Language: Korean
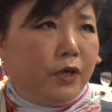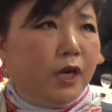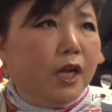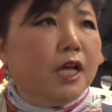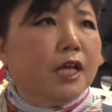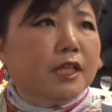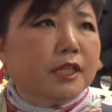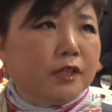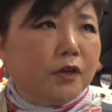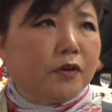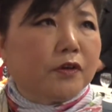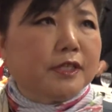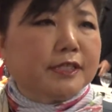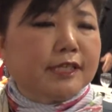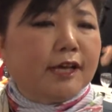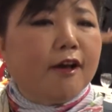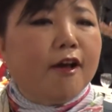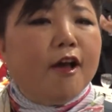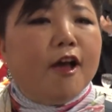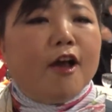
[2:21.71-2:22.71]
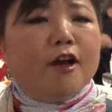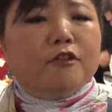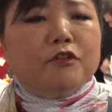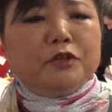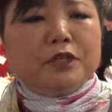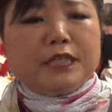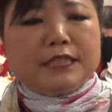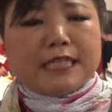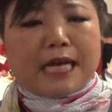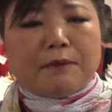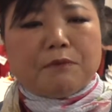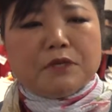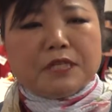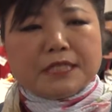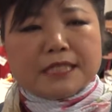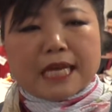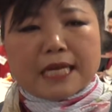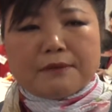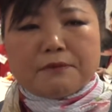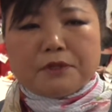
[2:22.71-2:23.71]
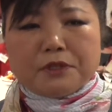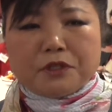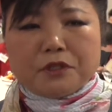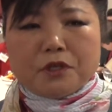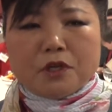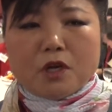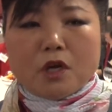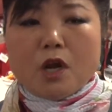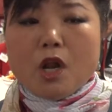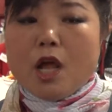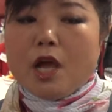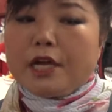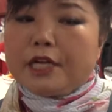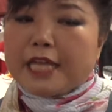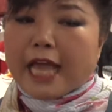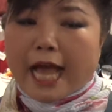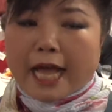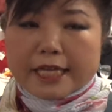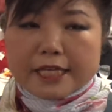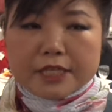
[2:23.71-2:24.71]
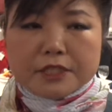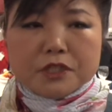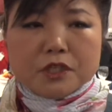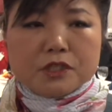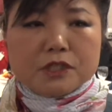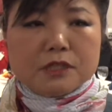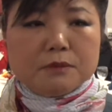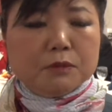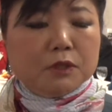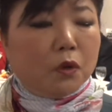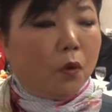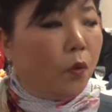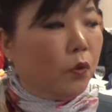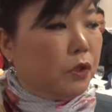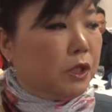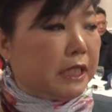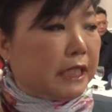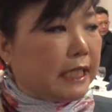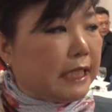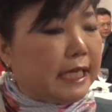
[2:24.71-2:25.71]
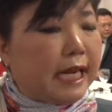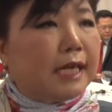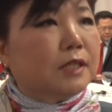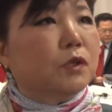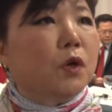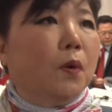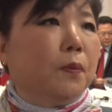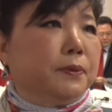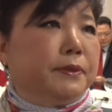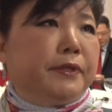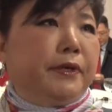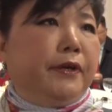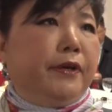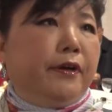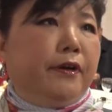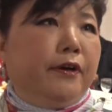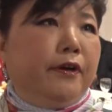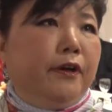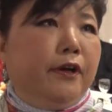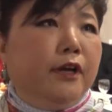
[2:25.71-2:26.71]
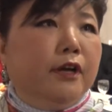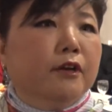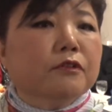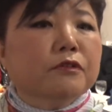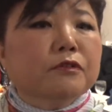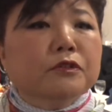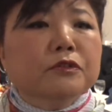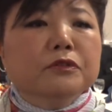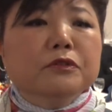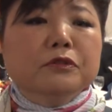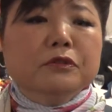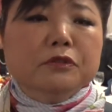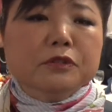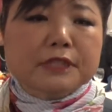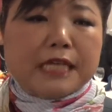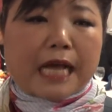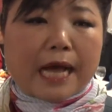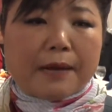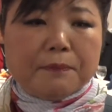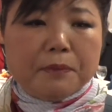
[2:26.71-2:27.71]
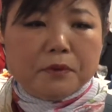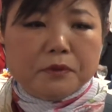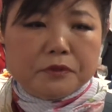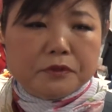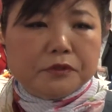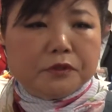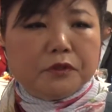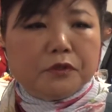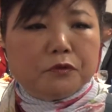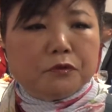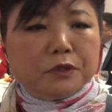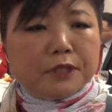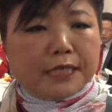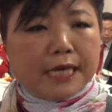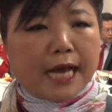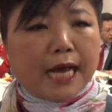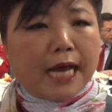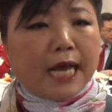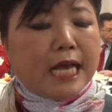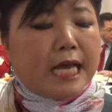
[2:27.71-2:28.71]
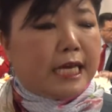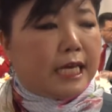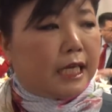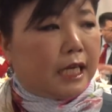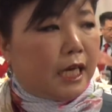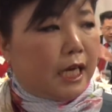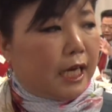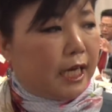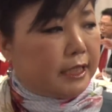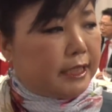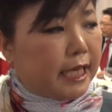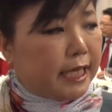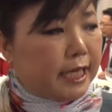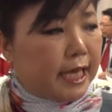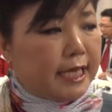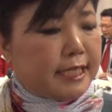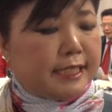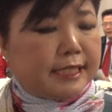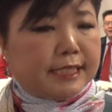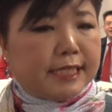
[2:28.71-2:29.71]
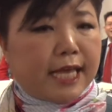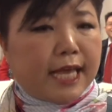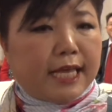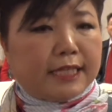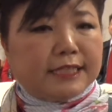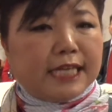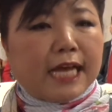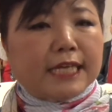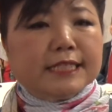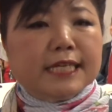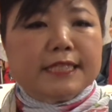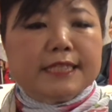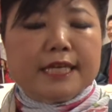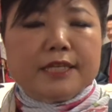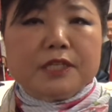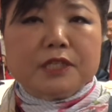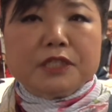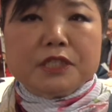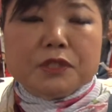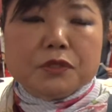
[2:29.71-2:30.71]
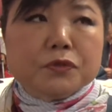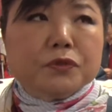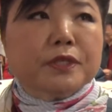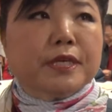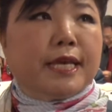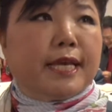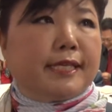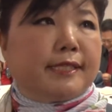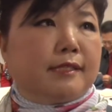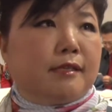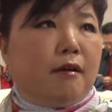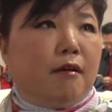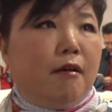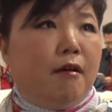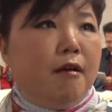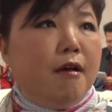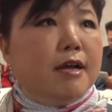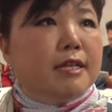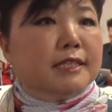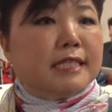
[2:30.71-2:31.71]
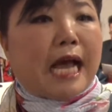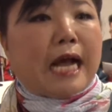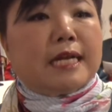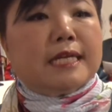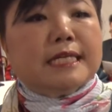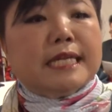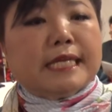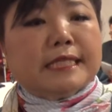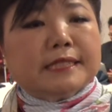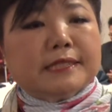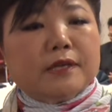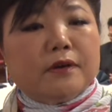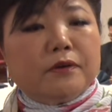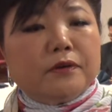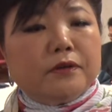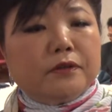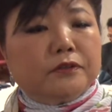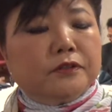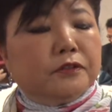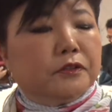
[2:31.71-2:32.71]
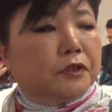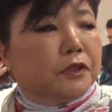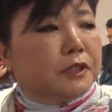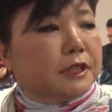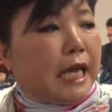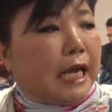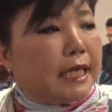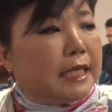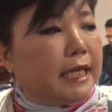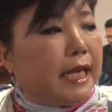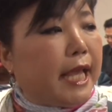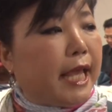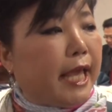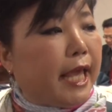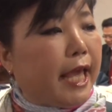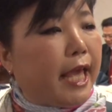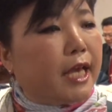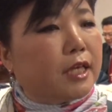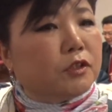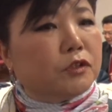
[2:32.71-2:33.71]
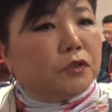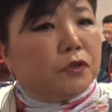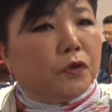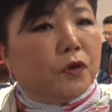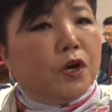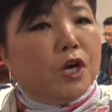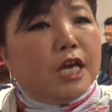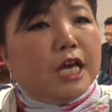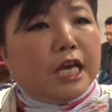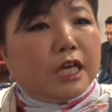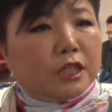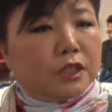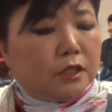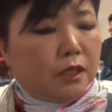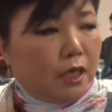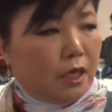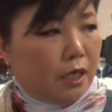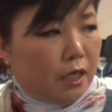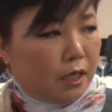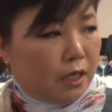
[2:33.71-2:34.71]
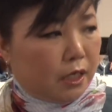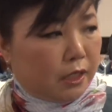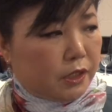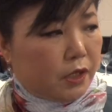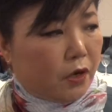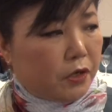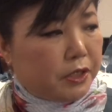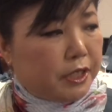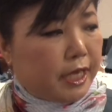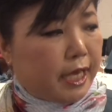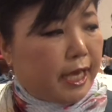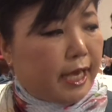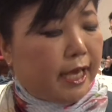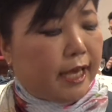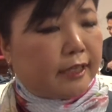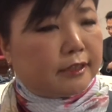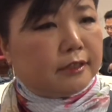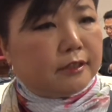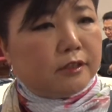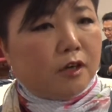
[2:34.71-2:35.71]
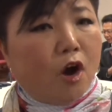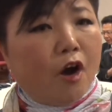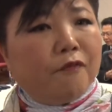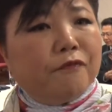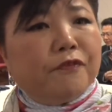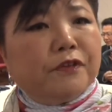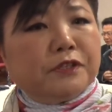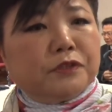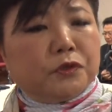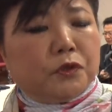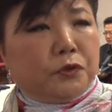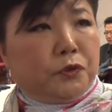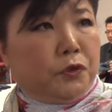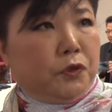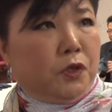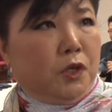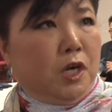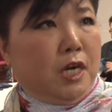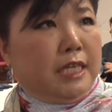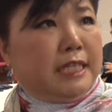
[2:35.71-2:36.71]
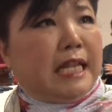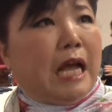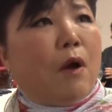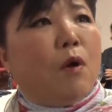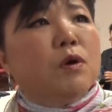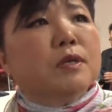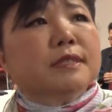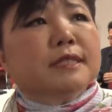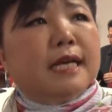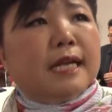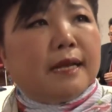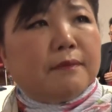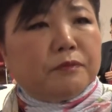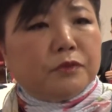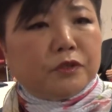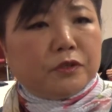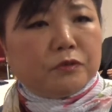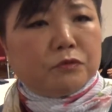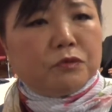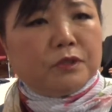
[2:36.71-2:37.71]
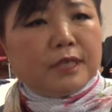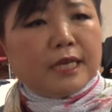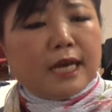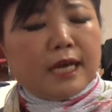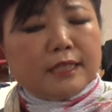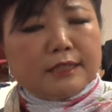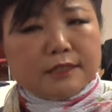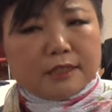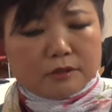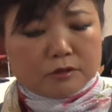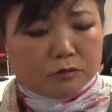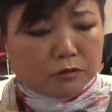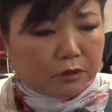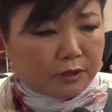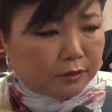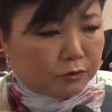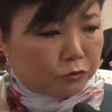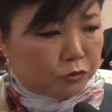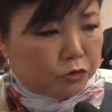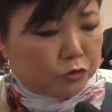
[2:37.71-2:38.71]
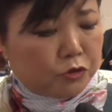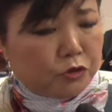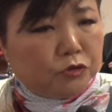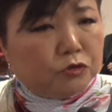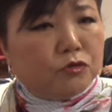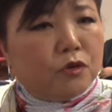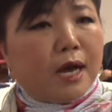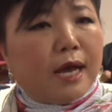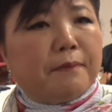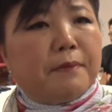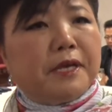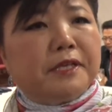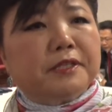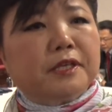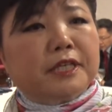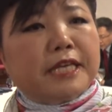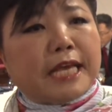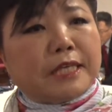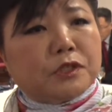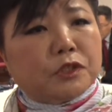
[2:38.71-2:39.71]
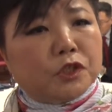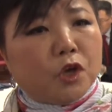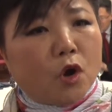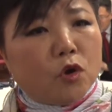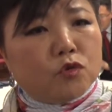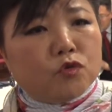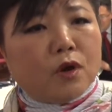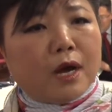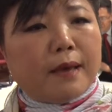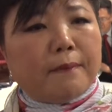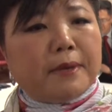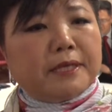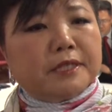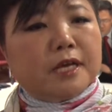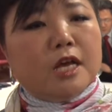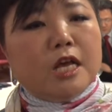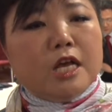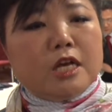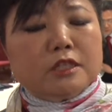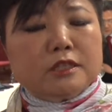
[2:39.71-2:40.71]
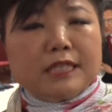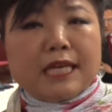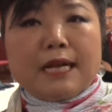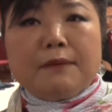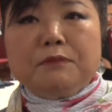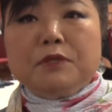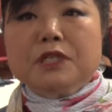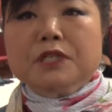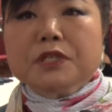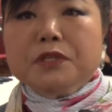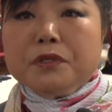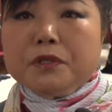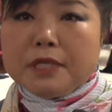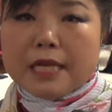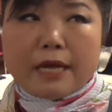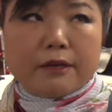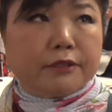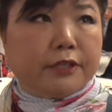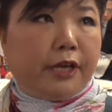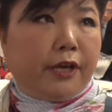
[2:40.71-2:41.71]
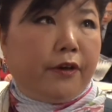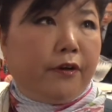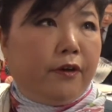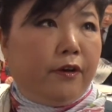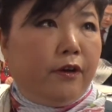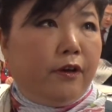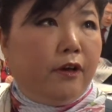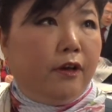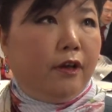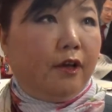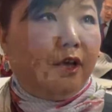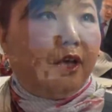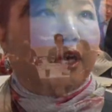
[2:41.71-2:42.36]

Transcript: 네. 또 그래서 우리 자문이사님들이 안 계셨으면 오늘 이날도 없어요. 그 자본으로 우리가 어, KAC의 차세대를 키우기 위해서 장래성을 그 장래의 그 어, 여기에 그 어피서들 나올 사람들을 우리가 그, 그 추구하면서 계속 연구하면서 그 사람들을 키우려 그래요.